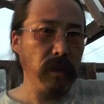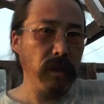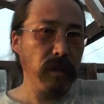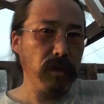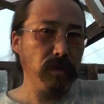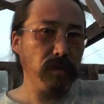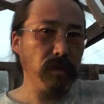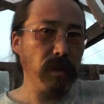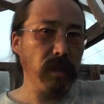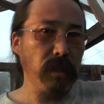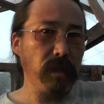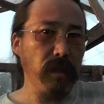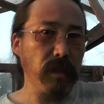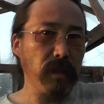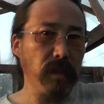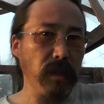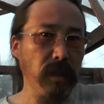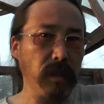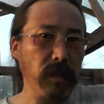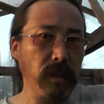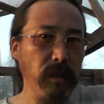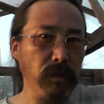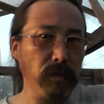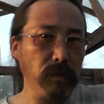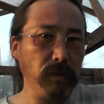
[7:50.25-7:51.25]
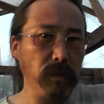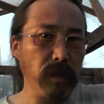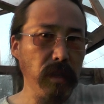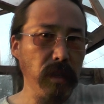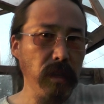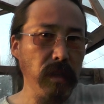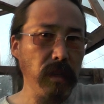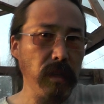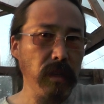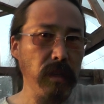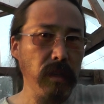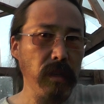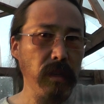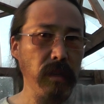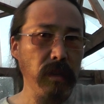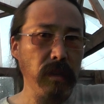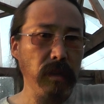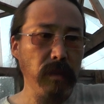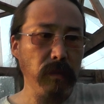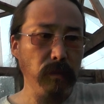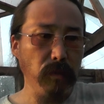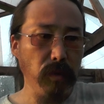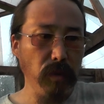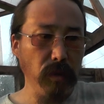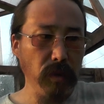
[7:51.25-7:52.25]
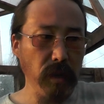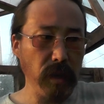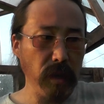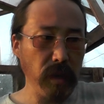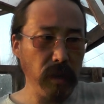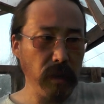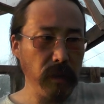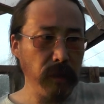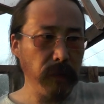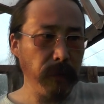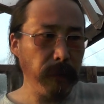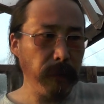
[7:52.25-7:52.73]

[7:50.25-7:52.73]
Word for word: что это технологии Бога,